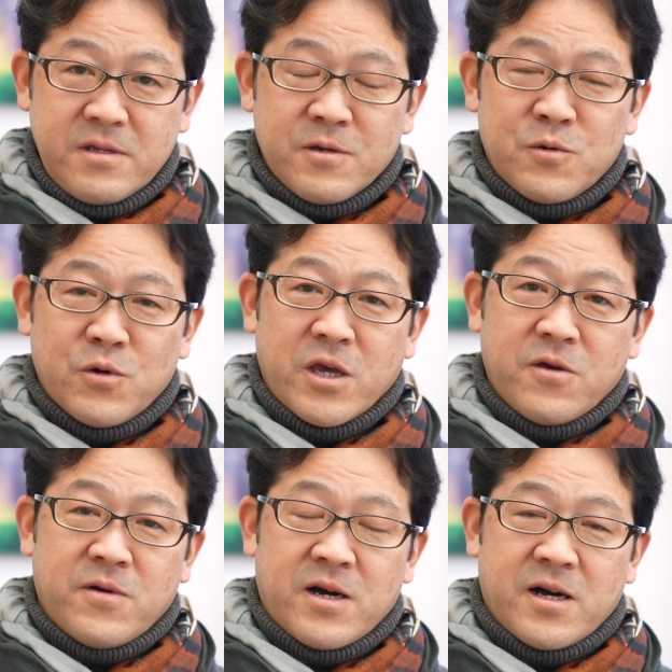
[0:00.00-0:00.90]
語
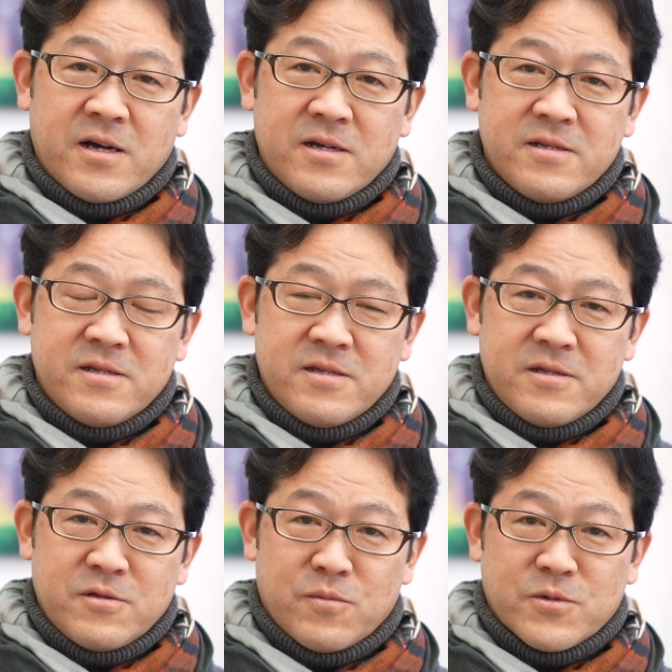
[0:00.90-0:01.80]
源は
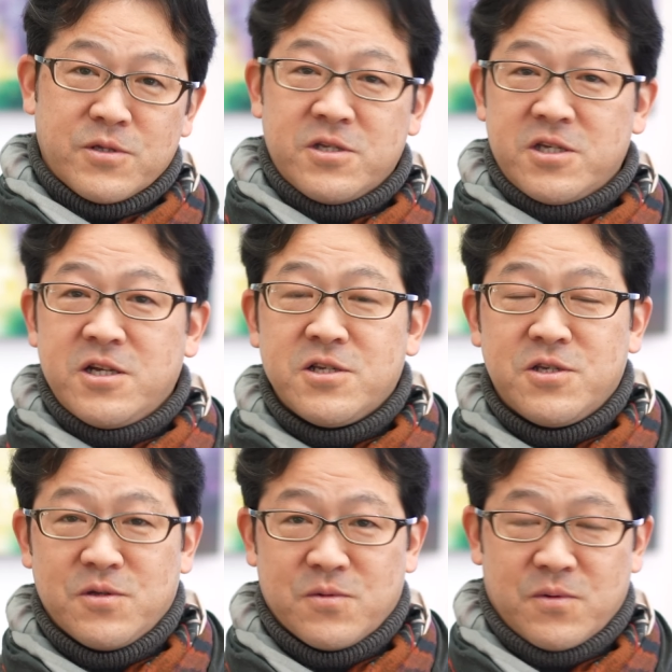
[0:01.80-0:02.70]
どうも土ら
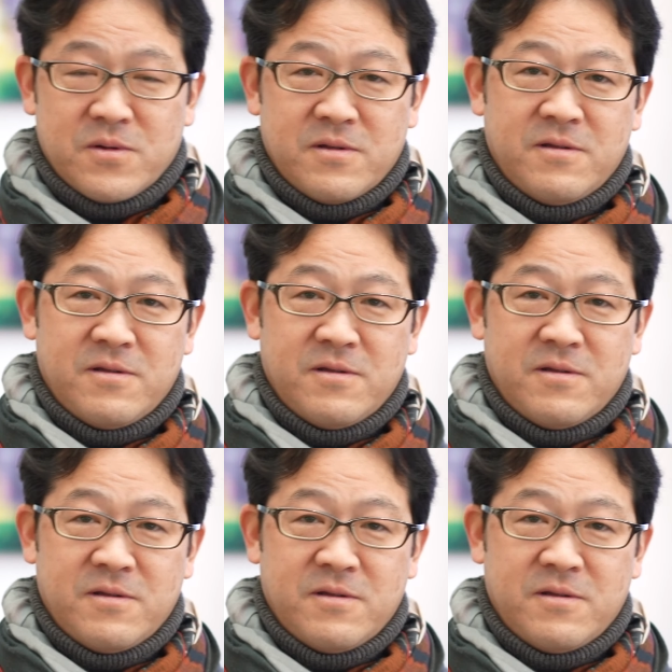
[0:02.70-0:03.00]
しいと、